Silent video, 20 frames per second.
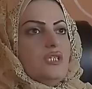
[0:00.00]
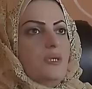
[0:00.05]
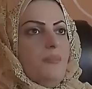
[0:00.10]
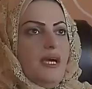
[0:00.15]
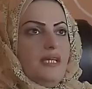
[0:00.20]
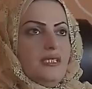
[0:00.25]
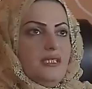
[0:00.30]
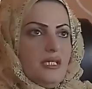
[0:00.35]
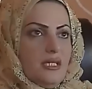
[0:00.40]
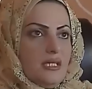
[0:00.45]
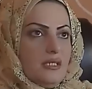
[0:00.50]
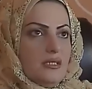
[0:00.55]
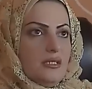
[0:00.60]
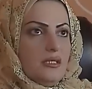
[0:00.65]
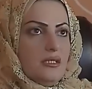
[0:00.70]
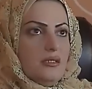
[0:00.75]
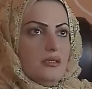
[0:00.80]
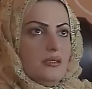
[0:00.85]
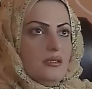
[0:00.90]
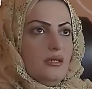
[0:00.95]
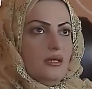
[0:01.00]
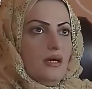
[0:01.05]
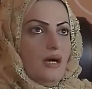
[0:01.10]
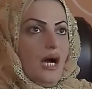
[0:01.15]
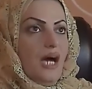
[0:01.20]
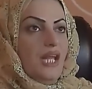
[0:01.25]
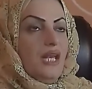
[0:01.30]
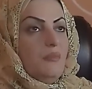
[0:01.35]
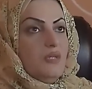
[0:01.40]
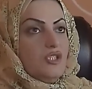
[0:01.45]
سمحتي يا اختي
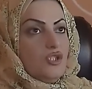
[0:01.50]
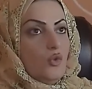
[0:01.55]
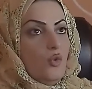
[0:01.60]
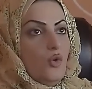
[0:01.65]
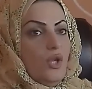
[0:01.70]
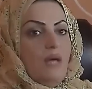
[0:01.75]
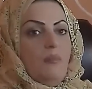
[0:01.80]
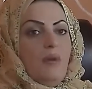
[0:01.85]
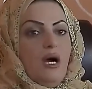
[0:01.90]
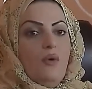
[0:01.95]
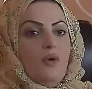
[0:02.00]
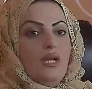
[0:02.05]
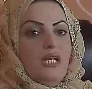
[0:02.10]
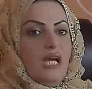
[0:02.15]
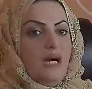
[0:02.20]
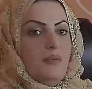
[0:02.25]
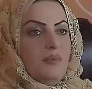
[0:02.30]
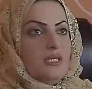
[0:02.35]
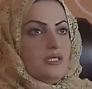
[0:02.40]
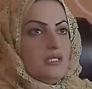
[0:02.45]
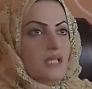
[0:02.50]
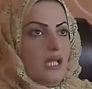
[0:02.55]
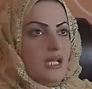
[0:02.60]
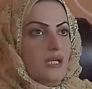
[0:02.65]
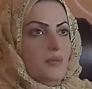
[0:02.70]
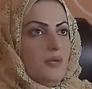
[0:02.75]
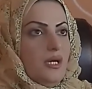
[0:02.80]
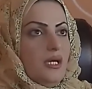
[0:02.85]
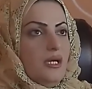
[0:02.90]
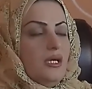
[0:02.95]
انا مشغوله مع ولي امر
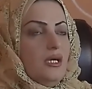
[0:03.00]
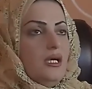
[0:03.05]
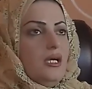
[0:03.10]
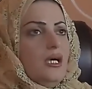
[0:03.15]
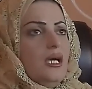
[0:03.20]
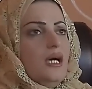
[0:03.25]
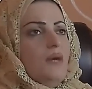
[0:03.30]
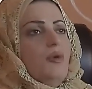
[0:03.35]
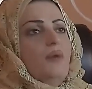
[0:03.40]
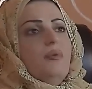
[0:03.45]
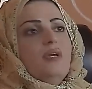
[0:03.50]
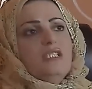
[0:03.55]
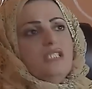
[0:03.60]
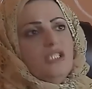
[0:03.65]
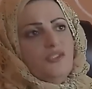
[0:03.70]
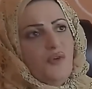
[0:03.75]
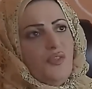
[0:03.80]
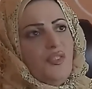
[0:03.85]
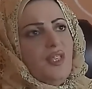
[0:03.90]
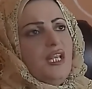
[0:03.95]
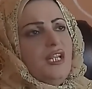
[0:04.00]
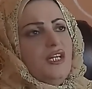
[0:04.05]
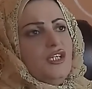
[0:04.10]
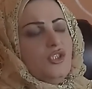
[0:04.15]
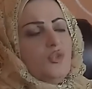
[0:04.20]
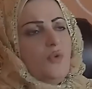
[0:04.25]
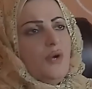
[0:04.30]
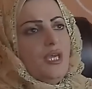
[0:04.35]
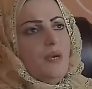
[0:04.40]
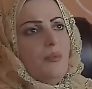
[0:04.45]
الطالبه ممكن تتفضلين
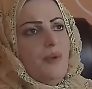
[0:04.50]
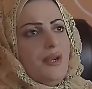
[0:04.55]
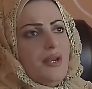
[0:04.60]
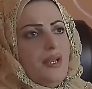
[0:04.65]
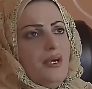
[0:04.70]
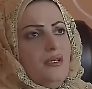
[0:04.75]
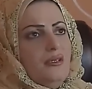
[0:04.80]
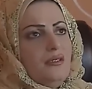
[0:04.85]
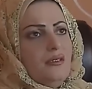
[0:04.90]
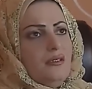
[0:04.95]
شويه برا